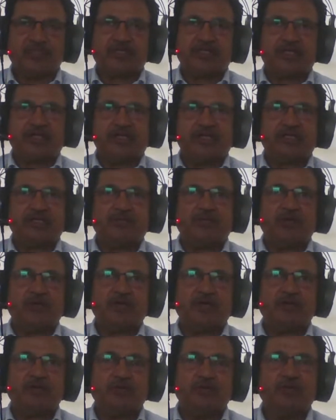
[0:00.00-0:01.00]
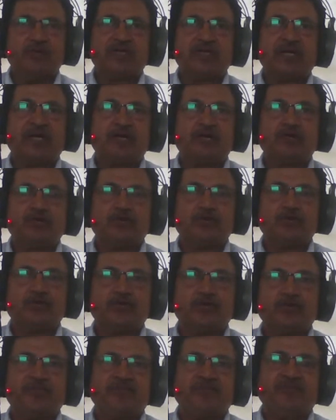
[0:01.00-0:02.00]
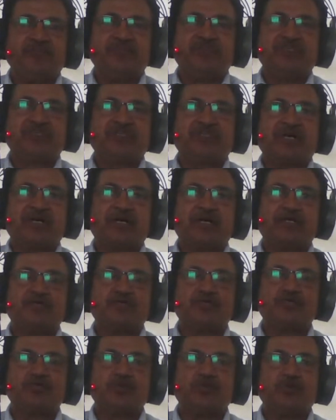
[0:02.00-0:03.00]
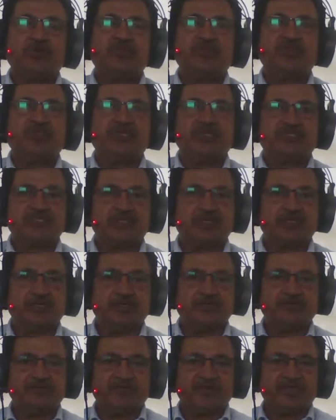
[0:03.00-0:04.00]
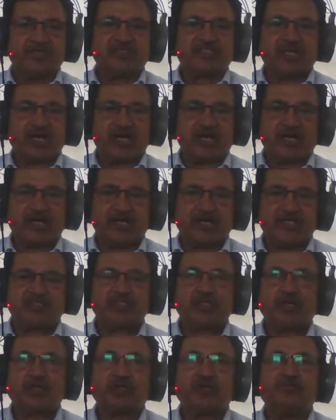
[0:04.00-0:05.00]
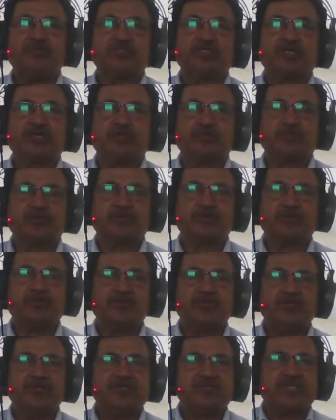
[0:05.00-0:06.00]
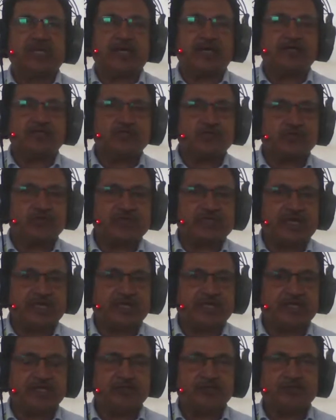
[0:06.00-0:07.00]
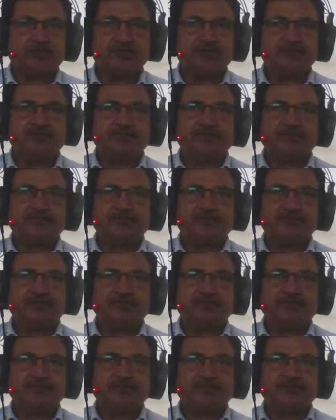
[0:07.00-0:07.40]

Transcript: এটা এটা বলার মূল কারণ হলো যে তারা জোর দিয়েছে শারীরিক সক্ষমতার উপর তারা জোর দেয়নি কিন্তু